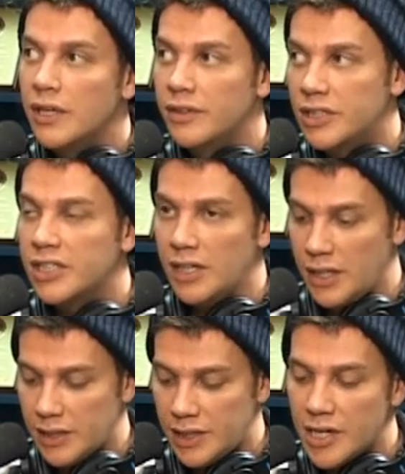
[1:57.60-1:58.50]
E,
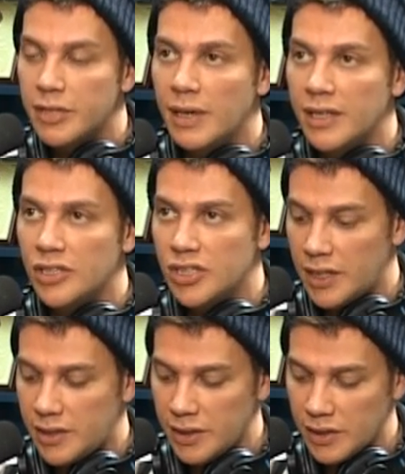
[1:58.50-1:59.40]
inşallah. Vay. Yarım adlı
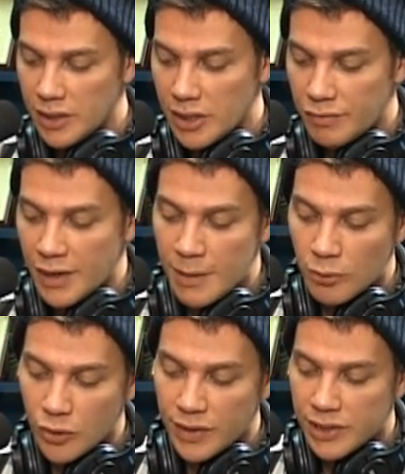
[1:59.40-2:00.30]
şarkı Çok. ve
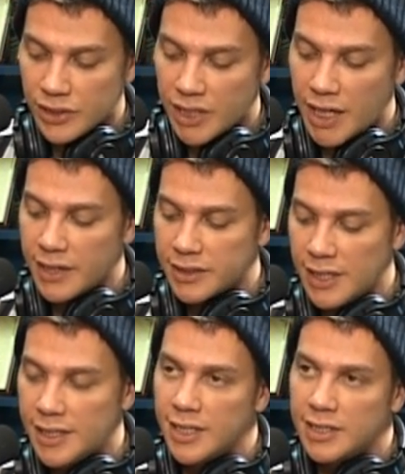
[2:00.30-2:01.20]
Ebru Gündeş'in şarkısı
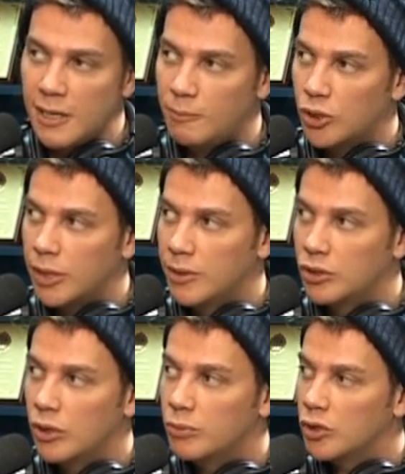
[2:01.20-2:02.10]
ilk kez senin programda
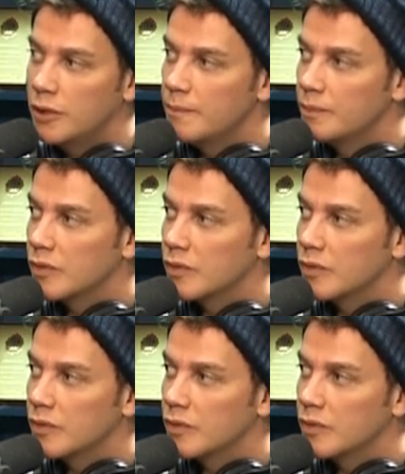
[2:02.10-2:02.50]
söylemiş olayım.